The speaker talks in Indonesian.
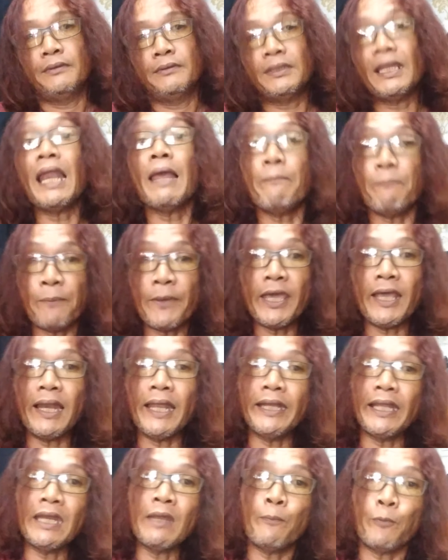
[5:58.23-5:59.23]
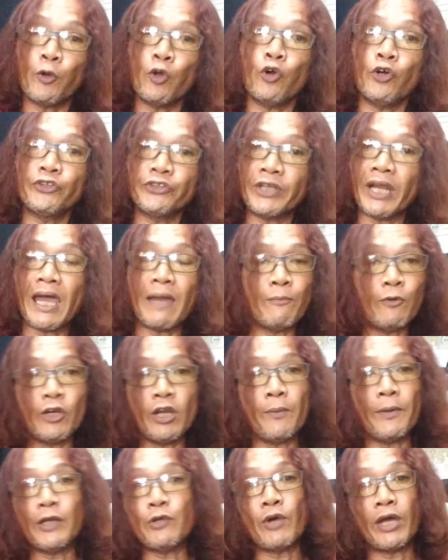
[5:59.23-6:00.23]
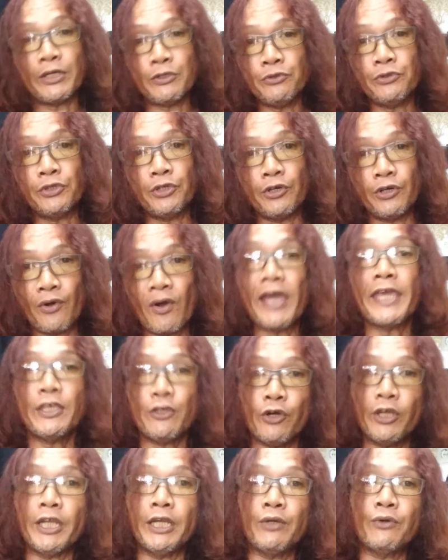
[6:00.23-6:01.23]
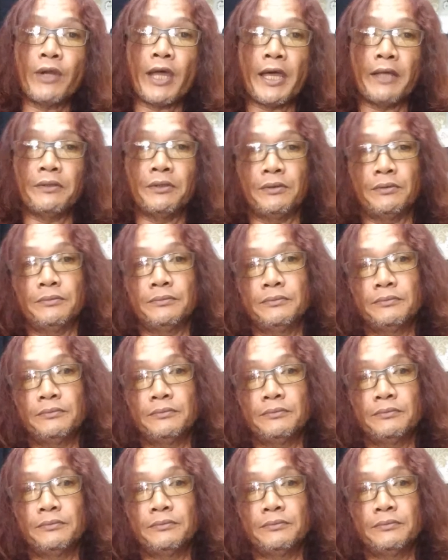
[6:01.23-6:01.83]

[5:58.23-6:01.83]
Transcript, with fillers: terlepeh lah dari pro kontra ambo nama dua dudo oh, ayonan nanti orang tu.